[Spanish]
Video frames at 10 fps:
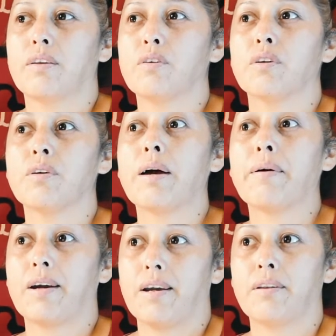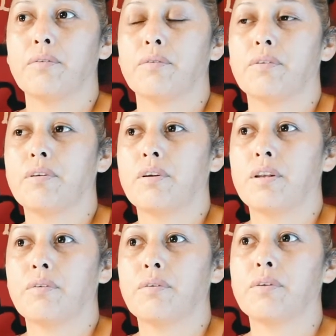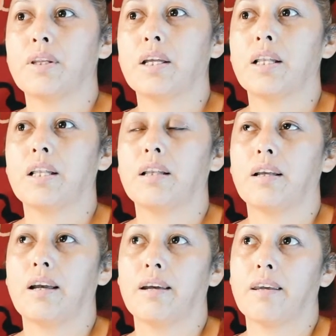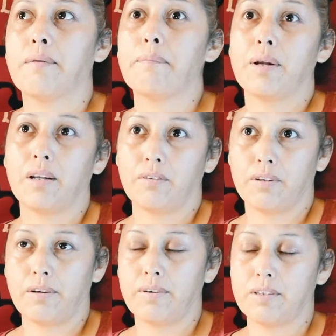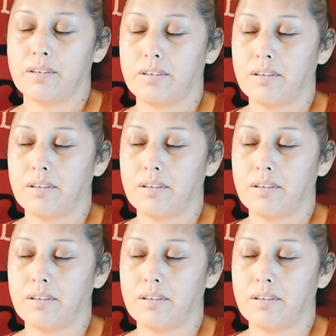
Yo trabajé en un, en un hotel aquí en Pelan otra vez.